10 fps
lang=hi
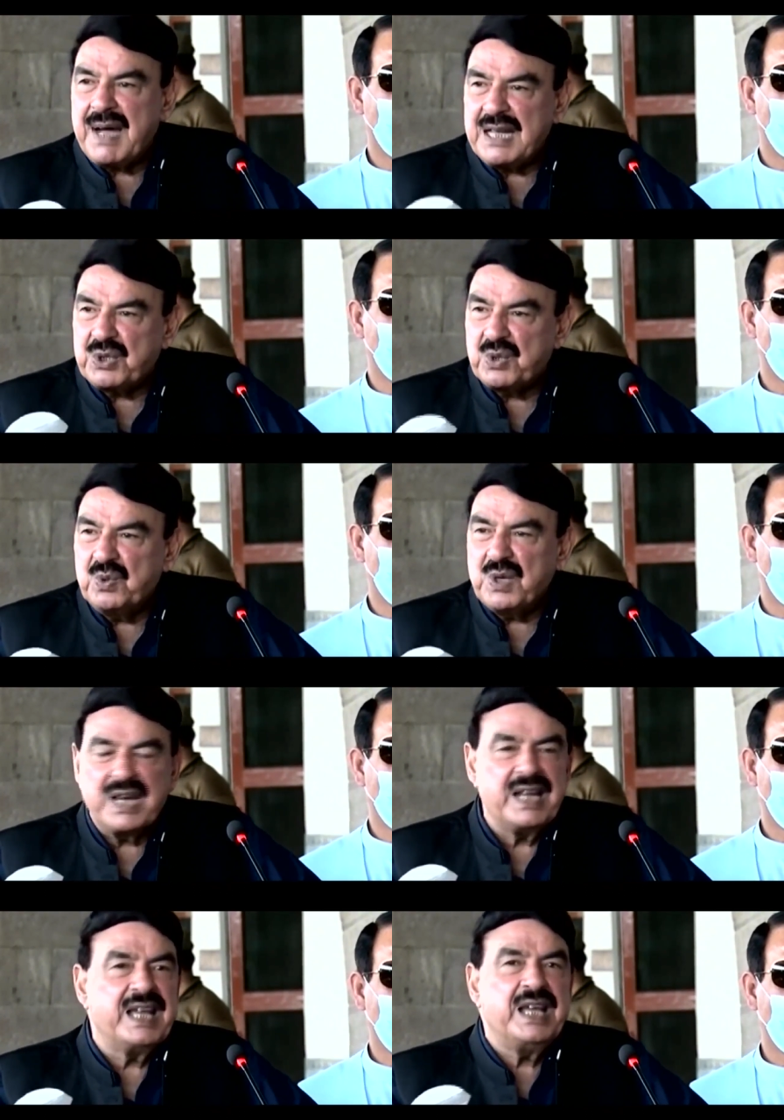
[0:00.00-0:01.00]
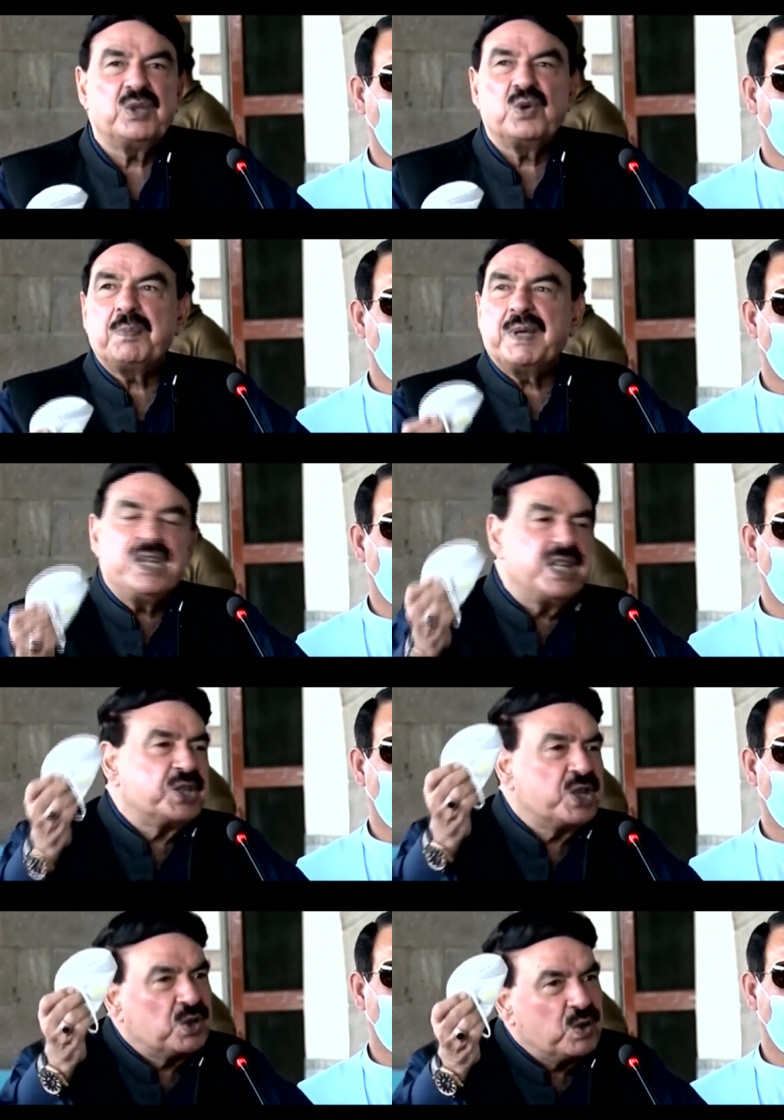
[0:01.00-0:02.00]
बाद शुरू करेंगे तो फिर ये
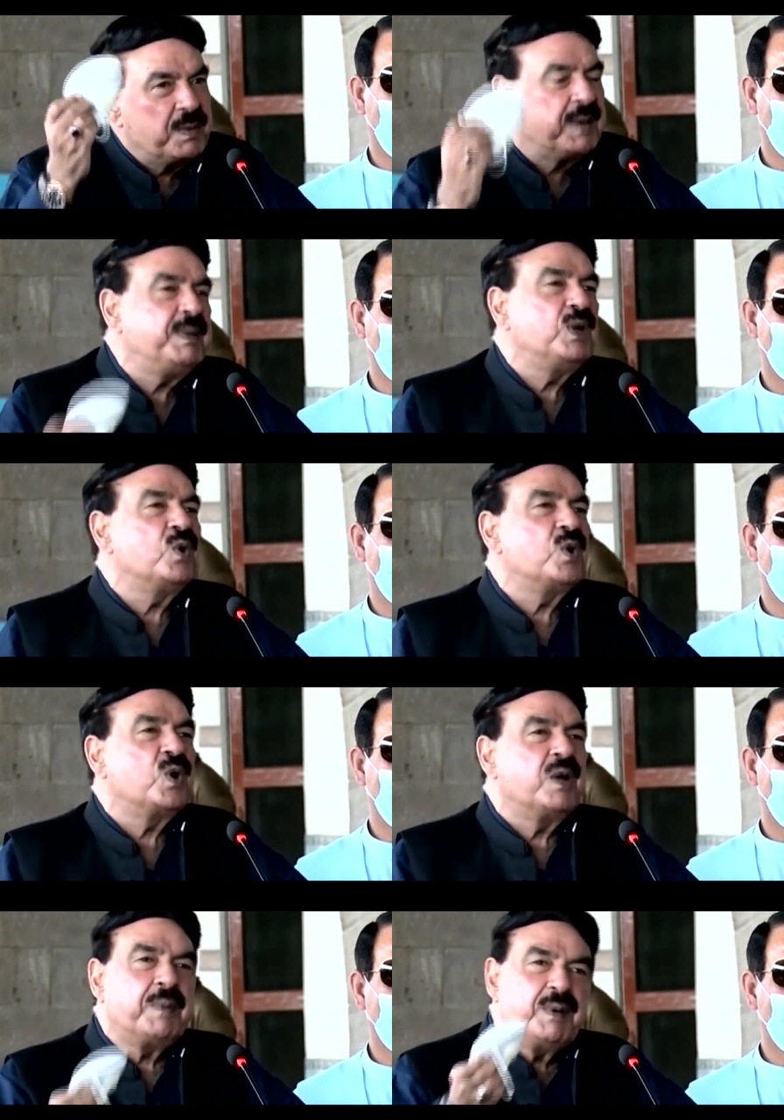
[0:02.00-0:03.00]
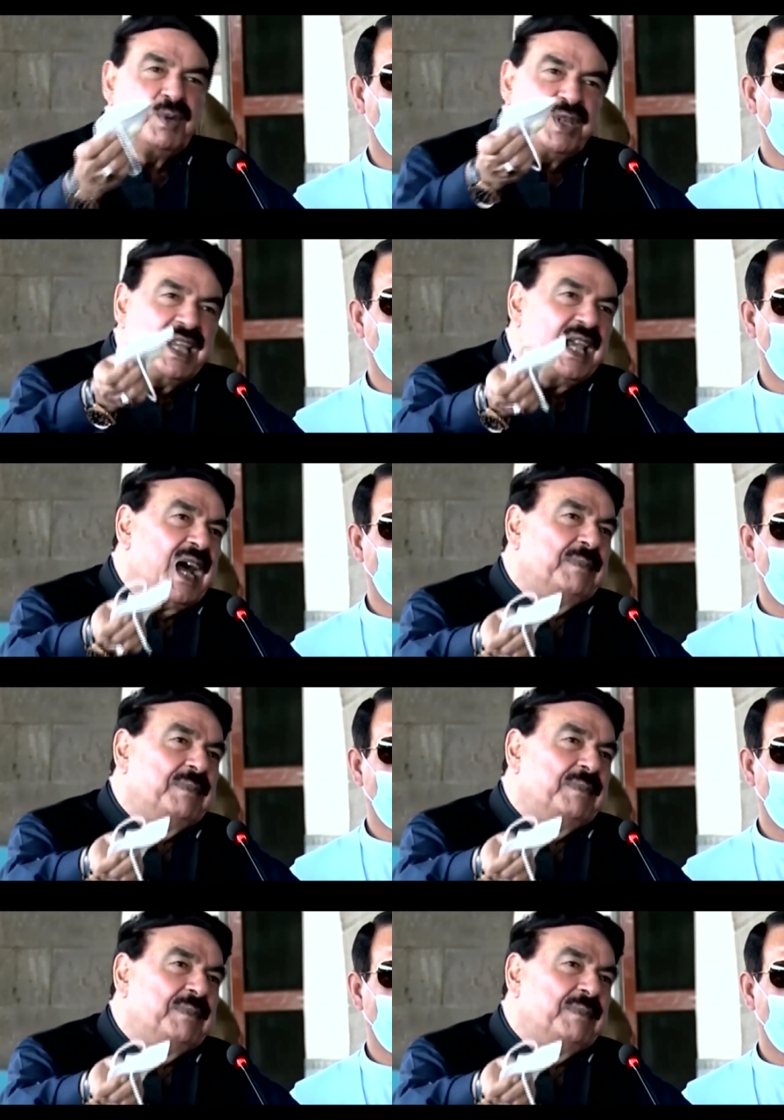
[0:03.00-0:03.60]
छतों पर भी लोग होंगे फिर मुझे ये